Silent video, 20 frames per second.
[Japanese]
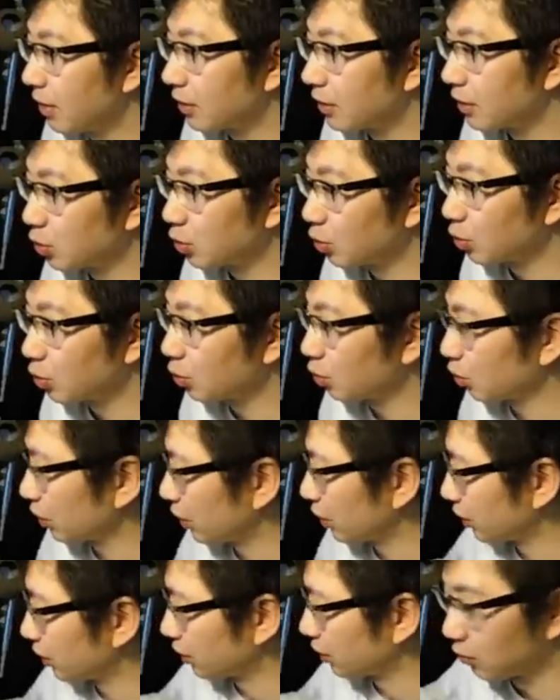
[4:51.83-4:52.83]
うん、ちょっとね
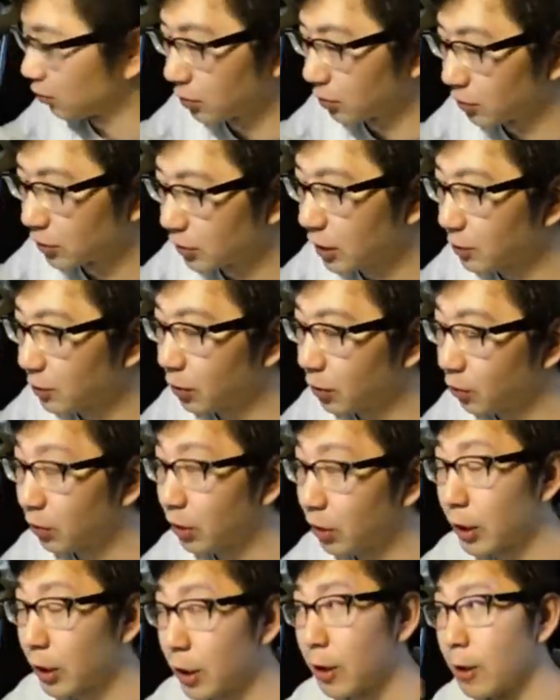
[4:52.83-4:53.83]
あのしかもね俺
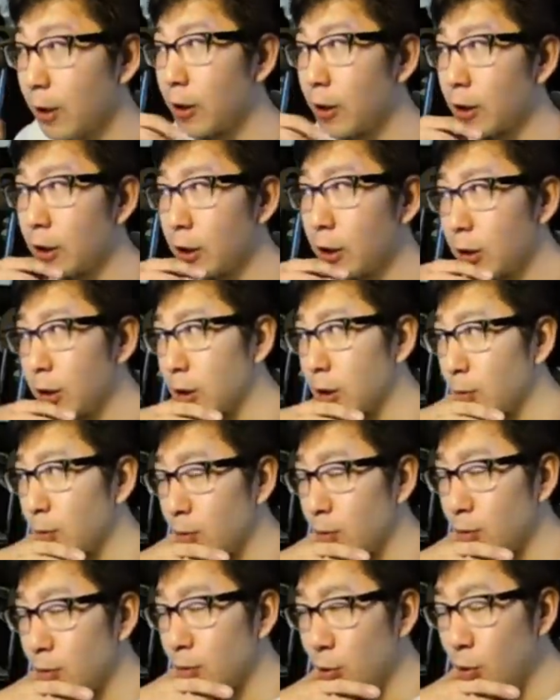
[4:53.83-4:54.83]
ねあの
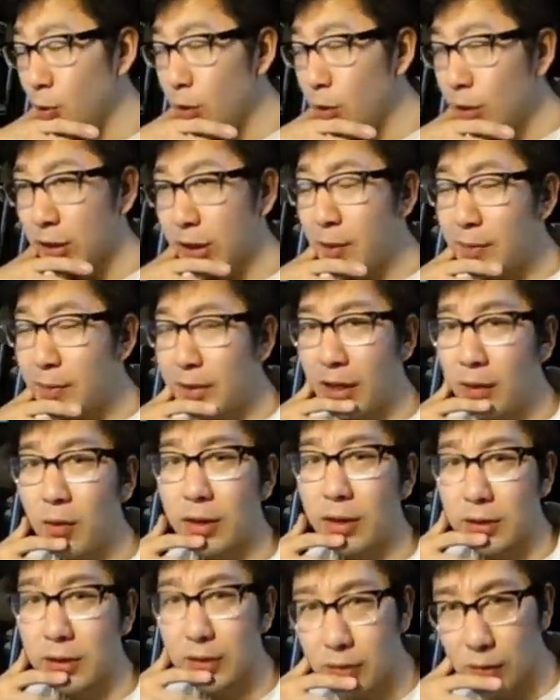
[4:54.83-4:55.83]
ご飯食べた後
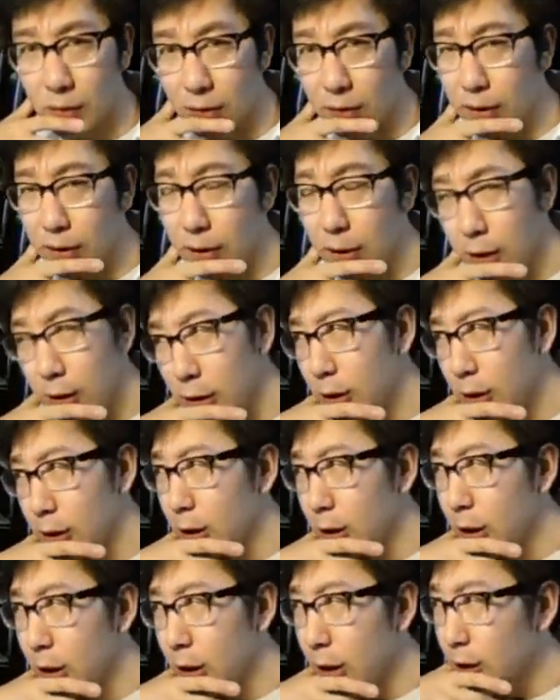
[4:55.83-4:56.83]
なんですよ
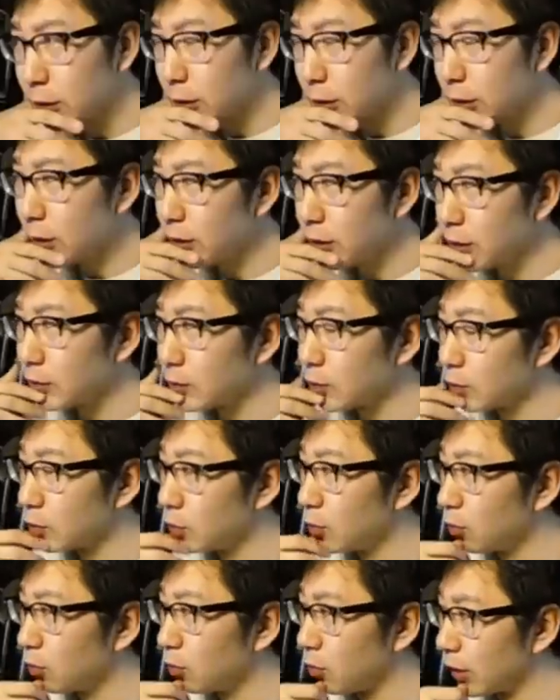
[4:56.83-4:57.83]
カツサン
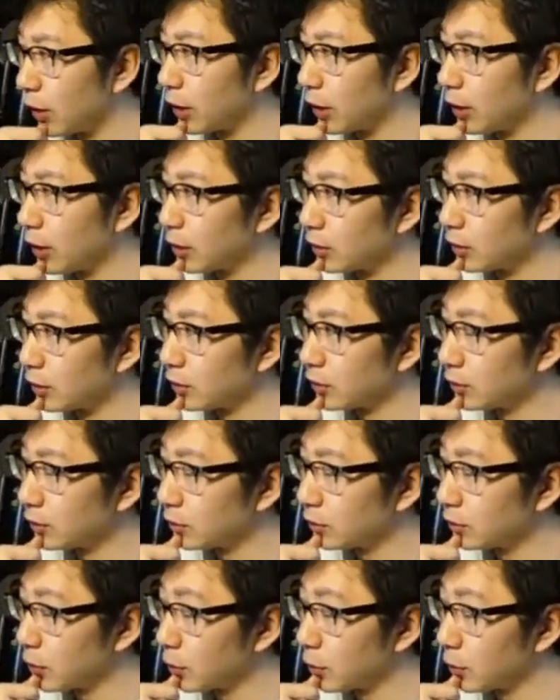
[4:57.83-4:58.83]
ドをね
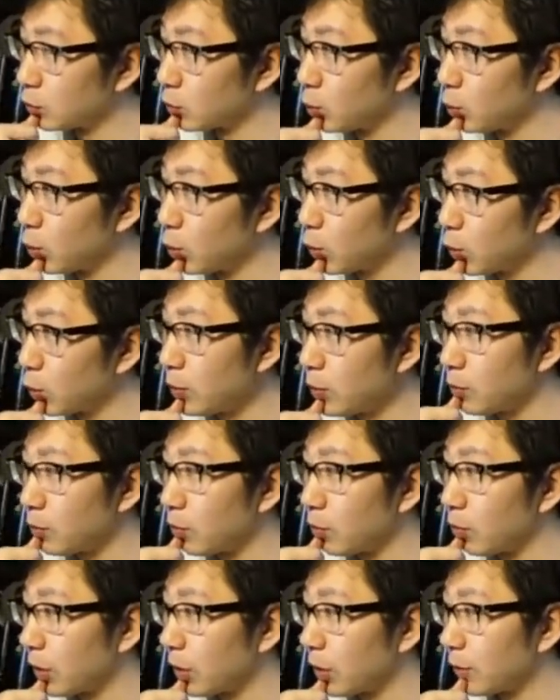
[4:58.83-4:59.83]
結構そのボリュームのある
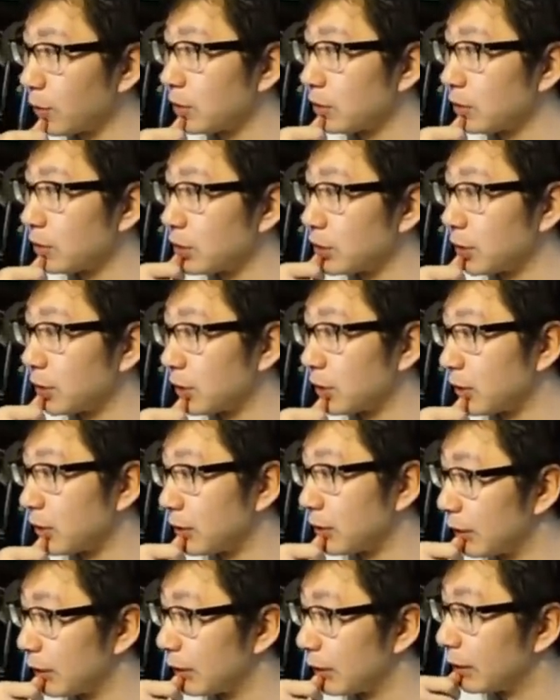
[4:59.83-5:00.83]
ものを食べてしまったん
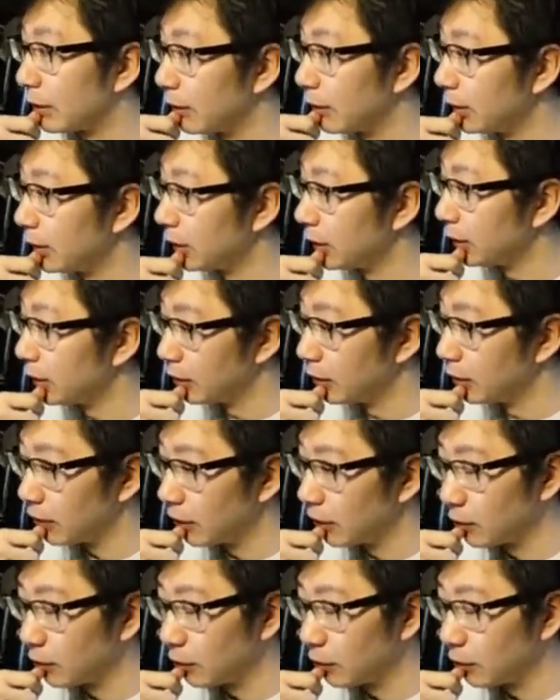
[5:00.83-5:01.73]
であ